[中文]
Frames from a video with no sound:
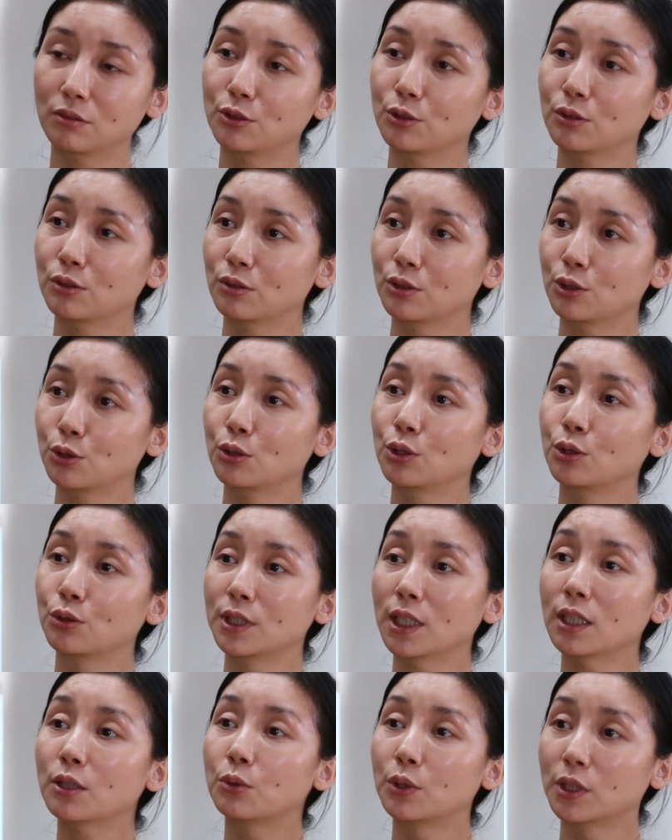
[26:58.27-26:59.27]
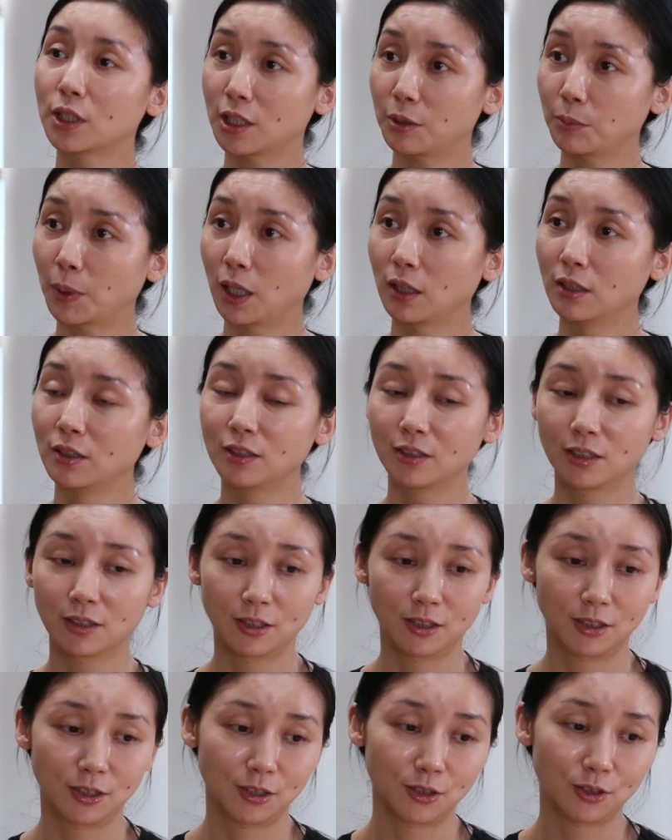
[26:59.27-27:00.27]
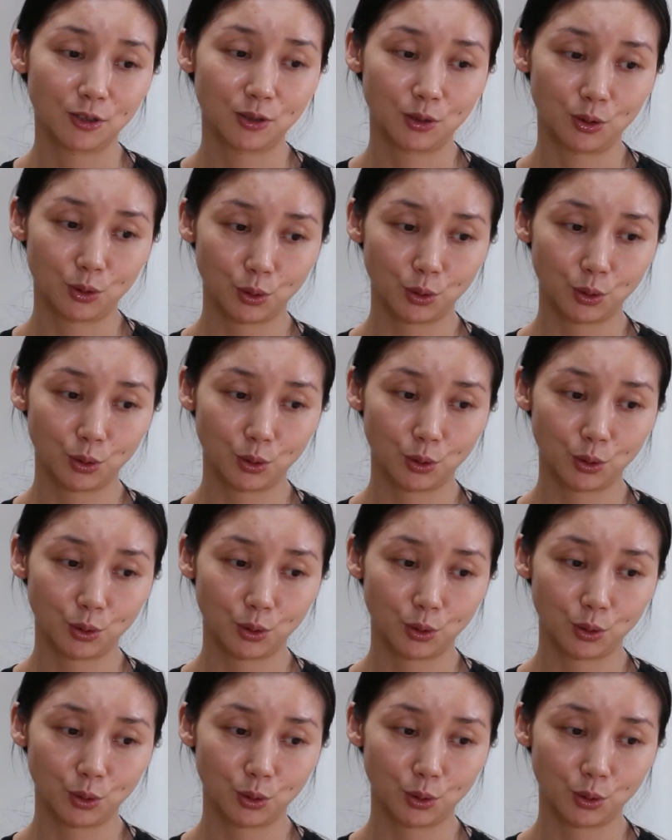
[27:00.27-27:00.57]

就就留在国内嘛。”